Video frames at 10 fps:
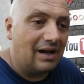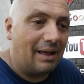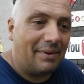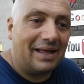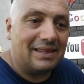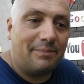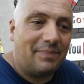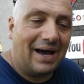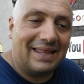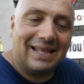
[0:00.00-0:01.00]
la panna è
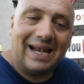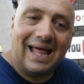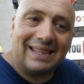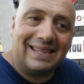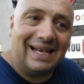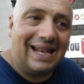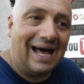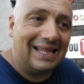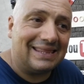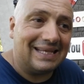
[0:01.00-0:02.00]
panna, il latte è il
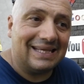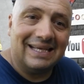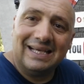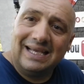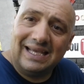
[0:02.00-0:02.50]
latte,